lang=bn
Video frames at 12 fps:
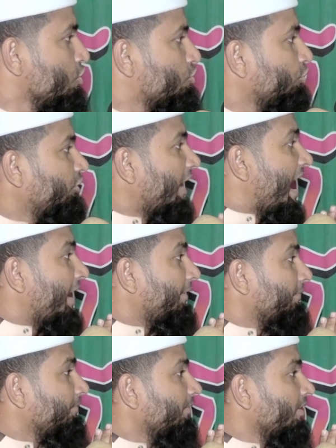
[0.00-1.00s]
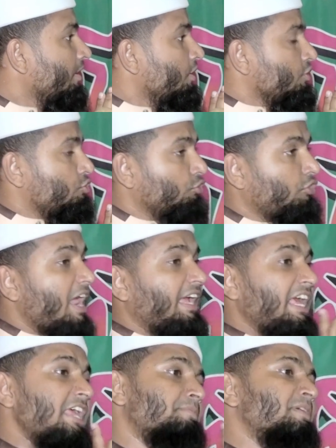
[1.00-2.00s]
সুতরাং সুতরাং
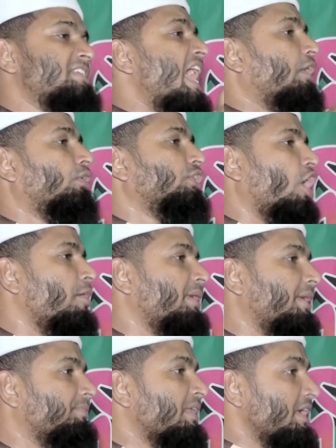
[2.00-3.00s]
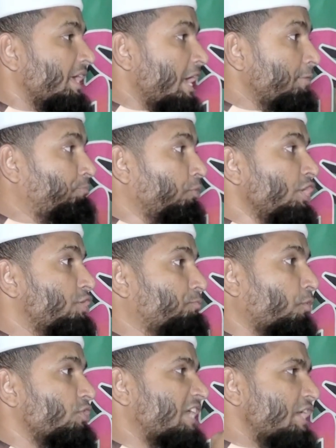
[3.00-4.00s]
এর বিচার হতে হবে এই পুলিশ
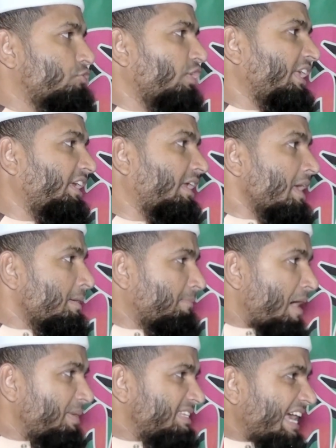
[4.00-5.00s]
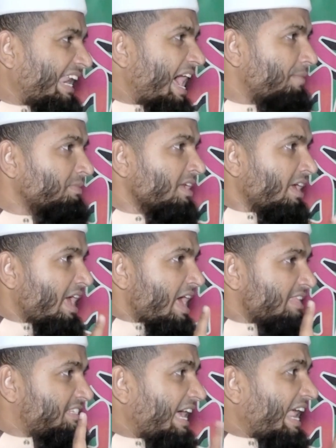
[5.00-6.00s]
প্রশাসনিক ভাবে যারা
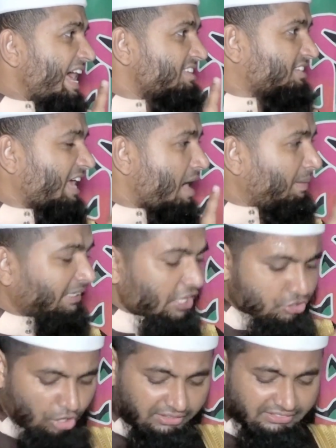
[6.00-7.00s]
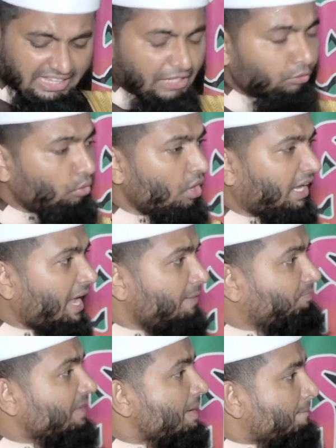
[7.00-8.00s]
যারা আজকে আমাদের সন্তানগুলোকে
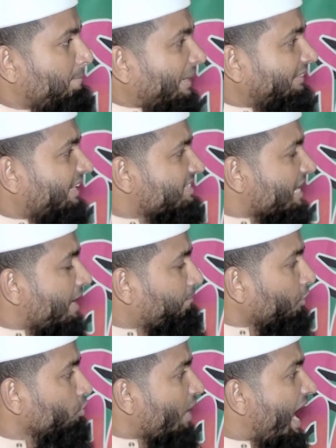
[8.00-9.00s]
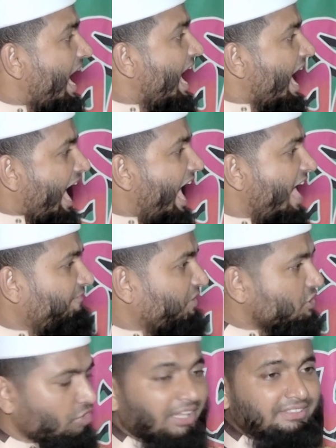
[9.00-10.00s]
মাদ্রাসা পড়ুয়া
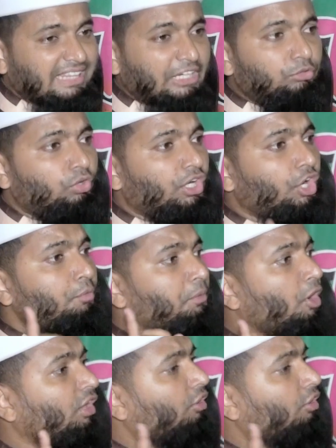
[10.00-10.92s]
হাফেজ সন্তানগুলোদের উপর